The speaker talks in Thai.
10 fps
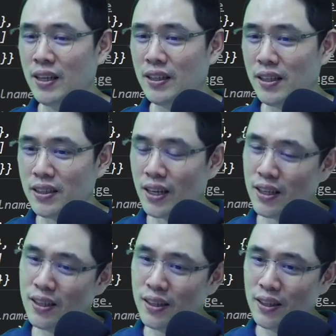ที่จะ
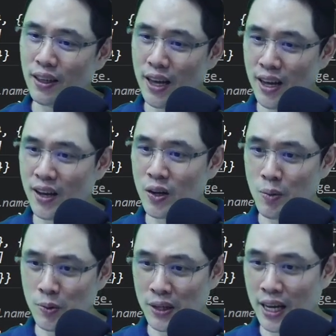แก้ไขข้อ
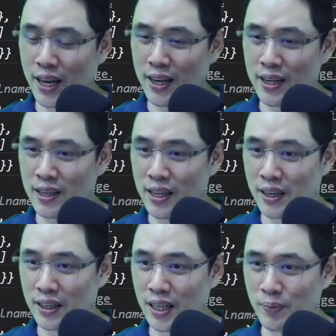มูลได้นั่นเอง
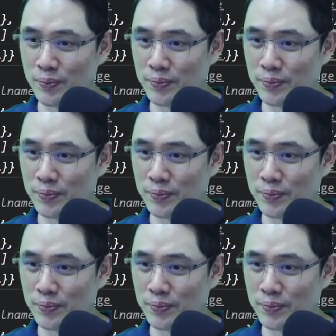นะครับ